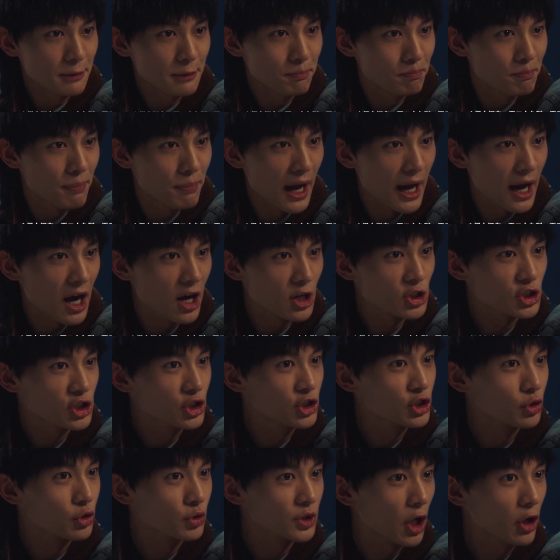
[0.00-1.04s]
一百二
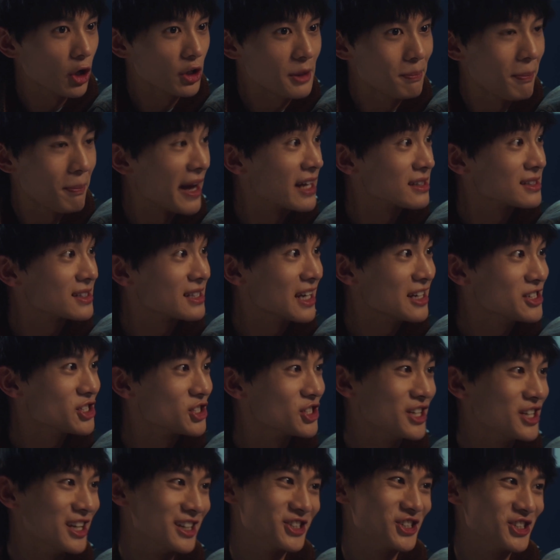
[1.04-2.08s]
十九到一百三
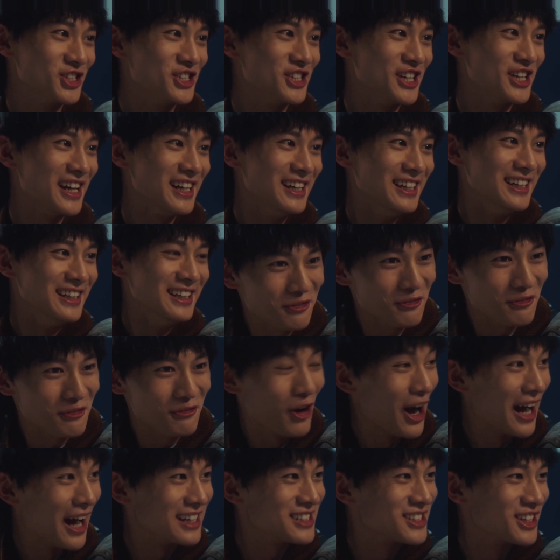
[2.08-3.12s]
十页之间，
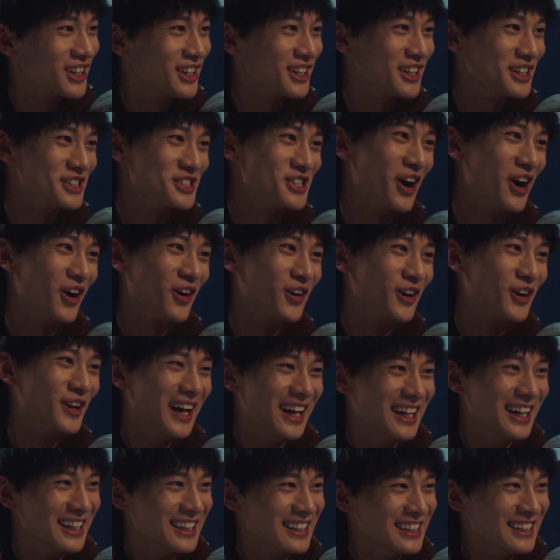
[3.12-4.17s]
我还折了个角呢。